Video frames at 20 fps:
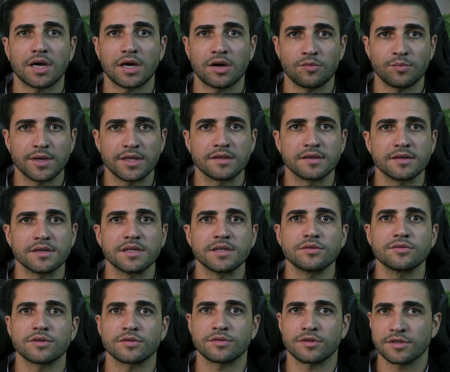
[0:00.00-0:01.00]

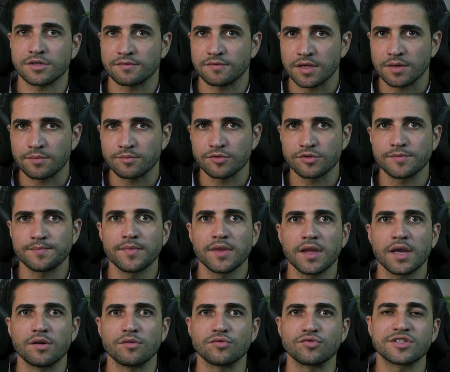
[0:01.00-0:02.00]
aumentando, nós vemos
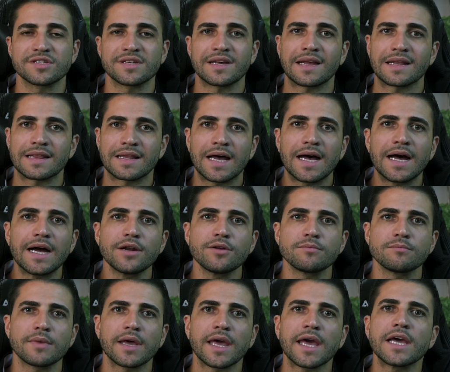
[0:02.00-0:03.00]
o salário
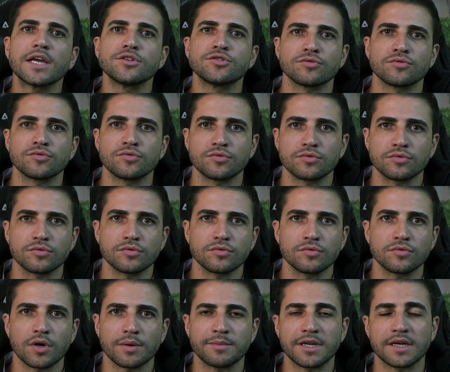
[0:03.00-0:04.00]
médio do,
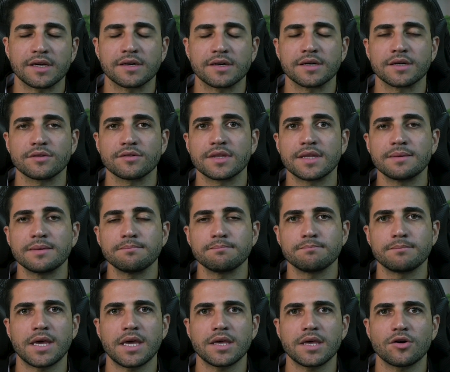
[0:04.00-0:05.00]
do americano
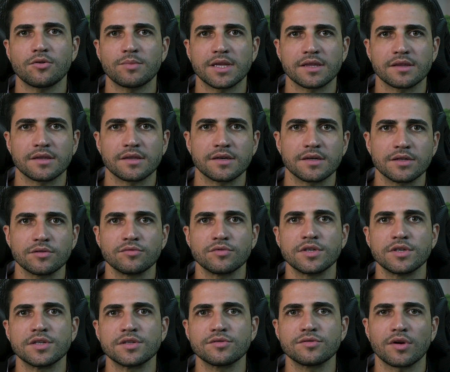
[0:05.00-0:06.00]
também aumentando,
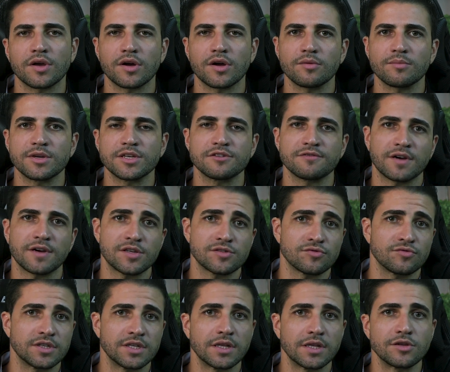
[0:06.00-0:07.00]
e isso realmente faz
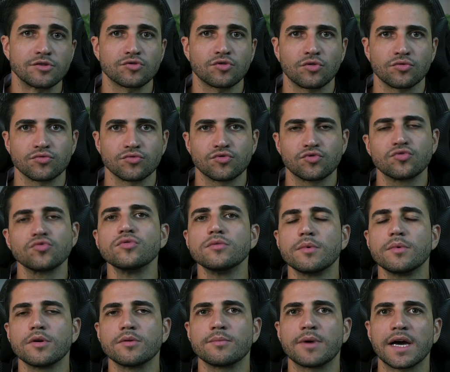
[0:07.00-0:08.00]
com que eles
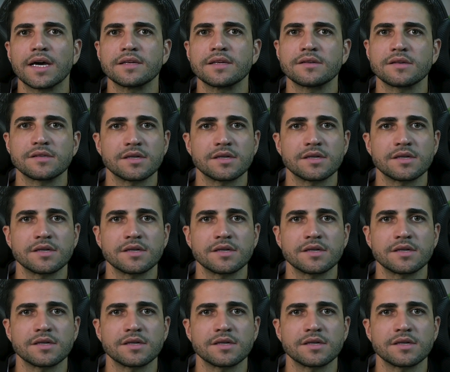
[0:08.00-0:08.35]
consumam mais, e se